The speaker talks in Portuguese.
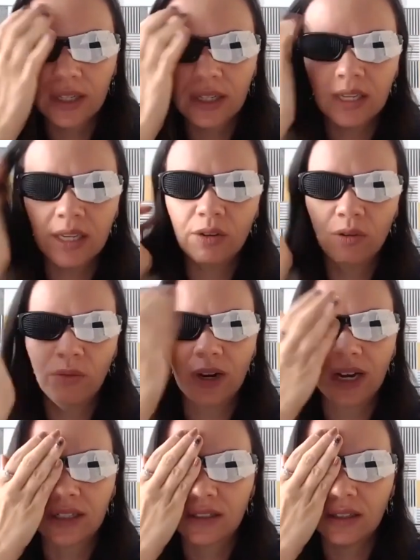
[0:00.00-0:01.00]
aqui ou um
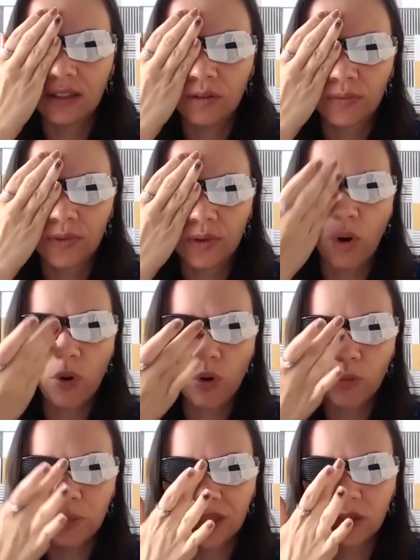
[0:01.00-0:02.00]
cartão, ou
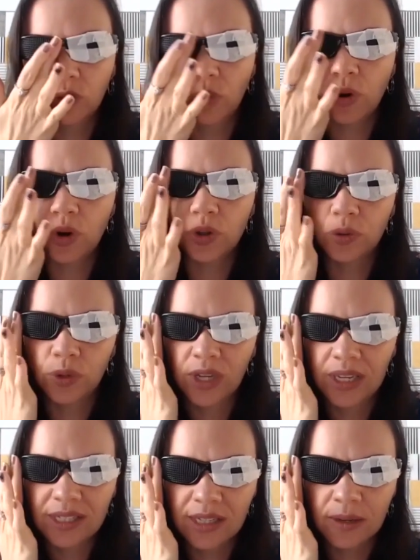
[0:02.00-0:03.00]
cobrir todo
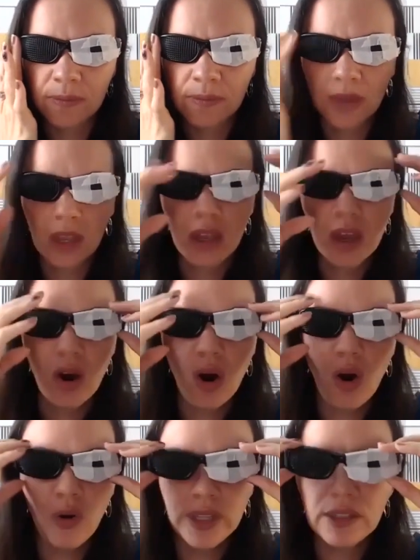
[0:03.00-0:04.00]
esse,
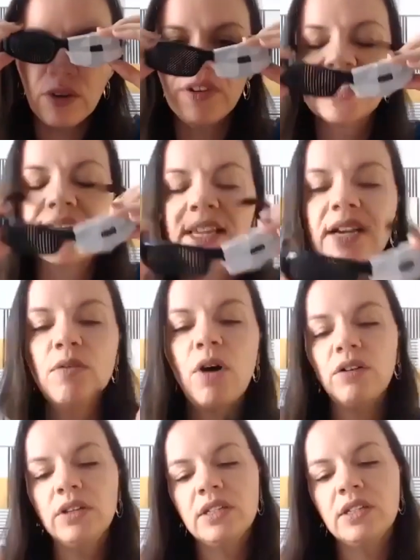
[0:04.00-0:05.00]
ou então fazer
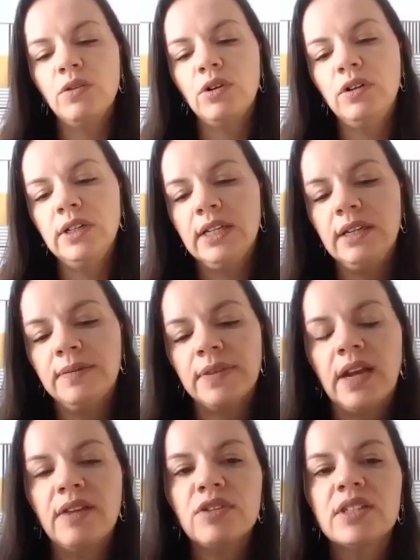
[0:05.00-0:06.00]
igual nesse olho aqui.
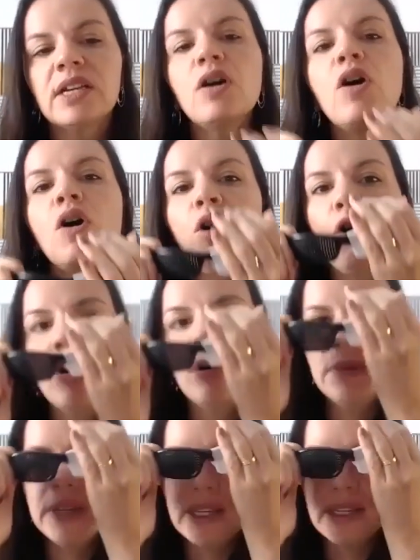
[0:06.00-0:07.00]
Aí você
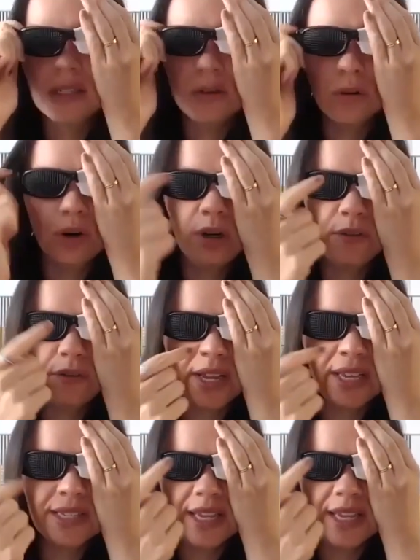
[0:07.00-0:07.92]
cobre esse olho faz